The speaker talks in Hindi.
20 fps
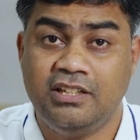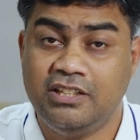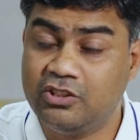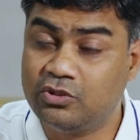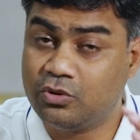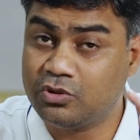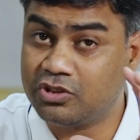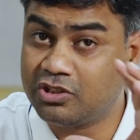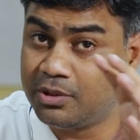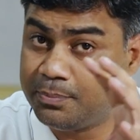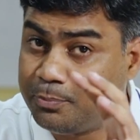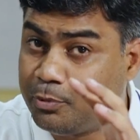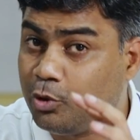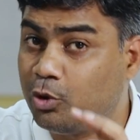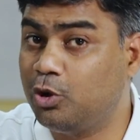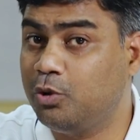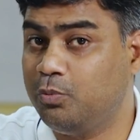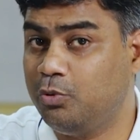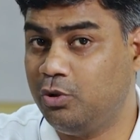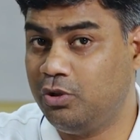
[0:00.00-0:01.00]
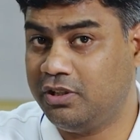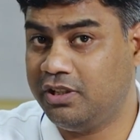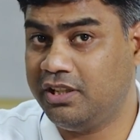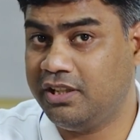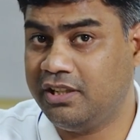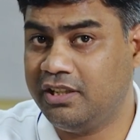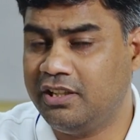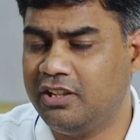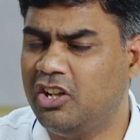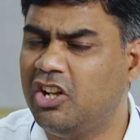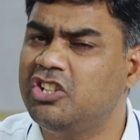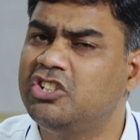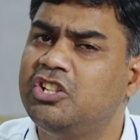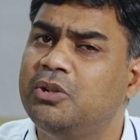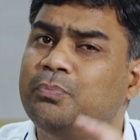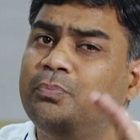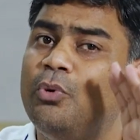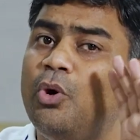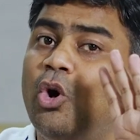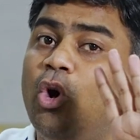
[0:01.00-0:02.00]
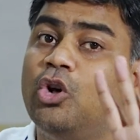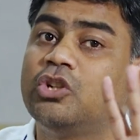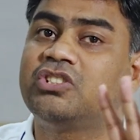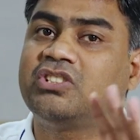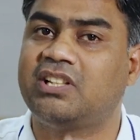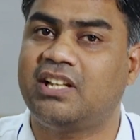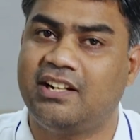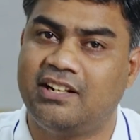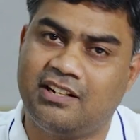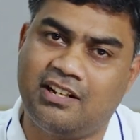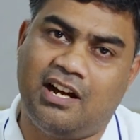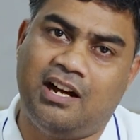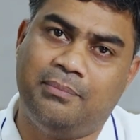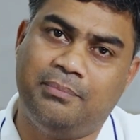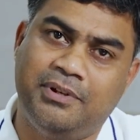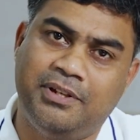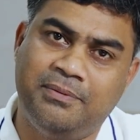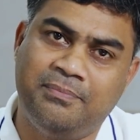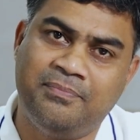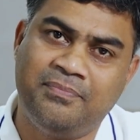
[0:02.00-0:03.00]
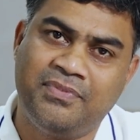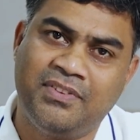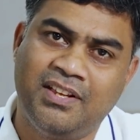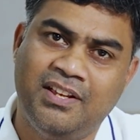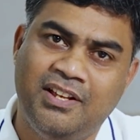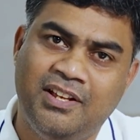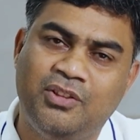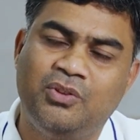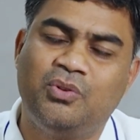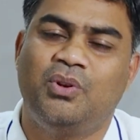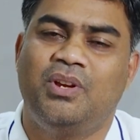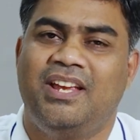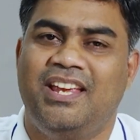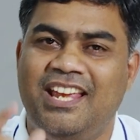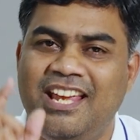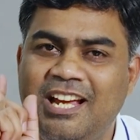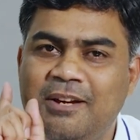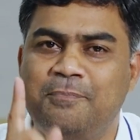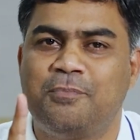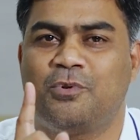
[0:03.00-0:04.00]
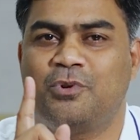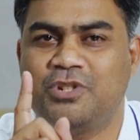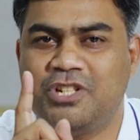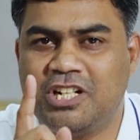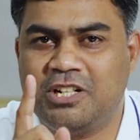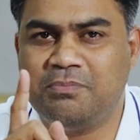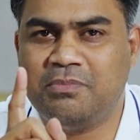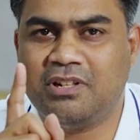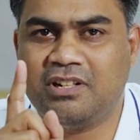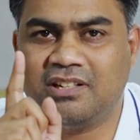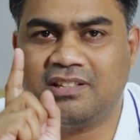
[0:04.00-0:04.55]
इसको सपोर्ट बोलते हैं ऐसे बहुत सारे काम तो एक प्रोजेक्ट में